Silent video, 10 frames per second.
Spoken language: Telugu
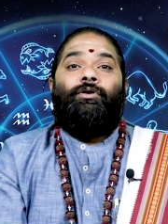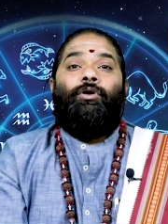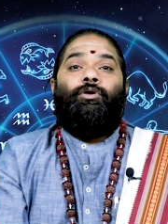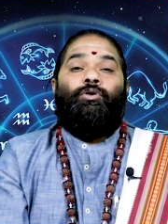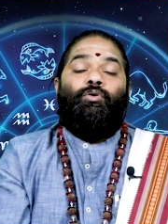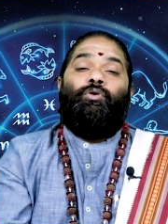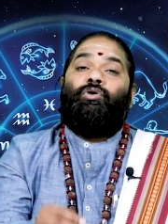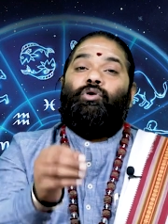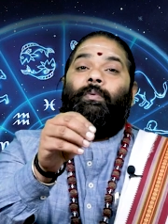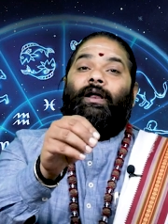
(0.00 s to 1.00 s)
ఈ
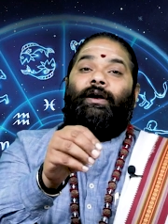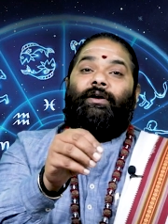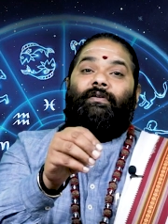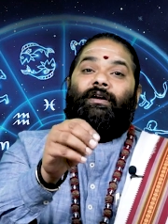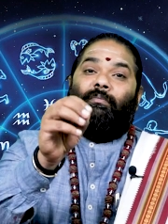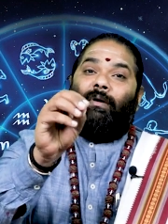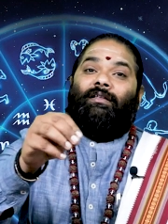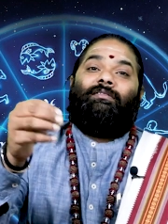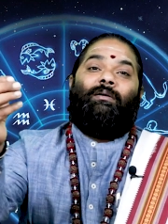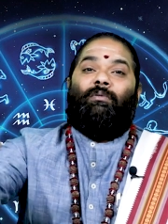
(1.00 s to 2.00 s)
యూట్యూబ్ అనేటువంటి
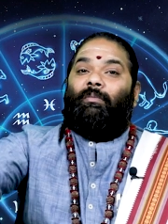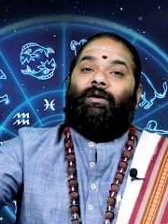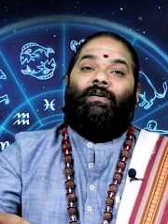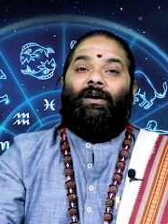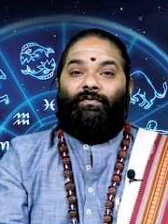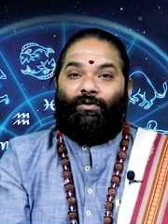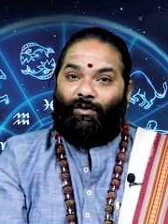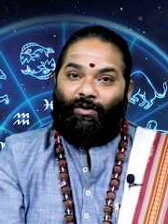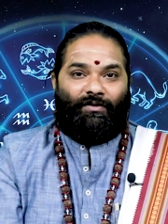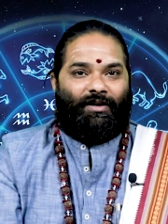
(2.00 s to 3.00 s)
మాధ్యమమే వాళ్ళ
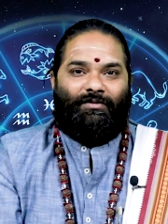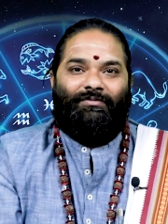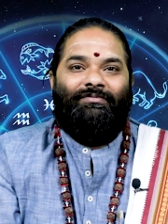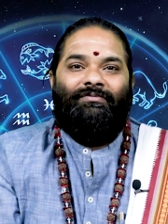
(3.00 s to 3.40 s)
ఫోన్లో ఉండదు